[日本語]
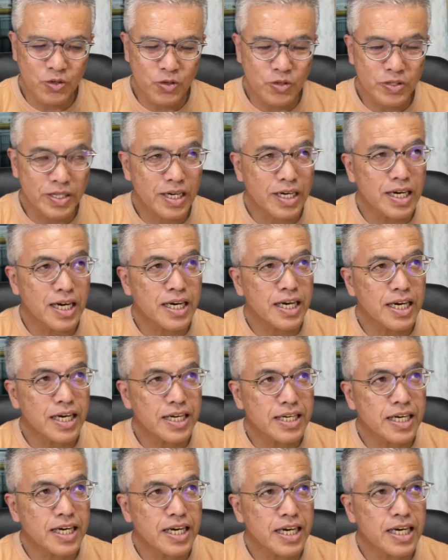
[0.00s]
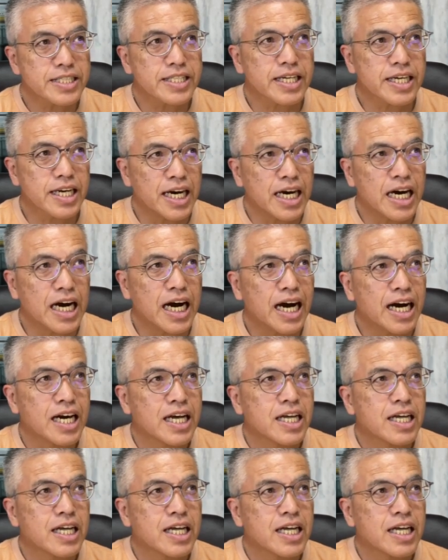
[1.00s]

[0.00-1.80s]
出かけがてら、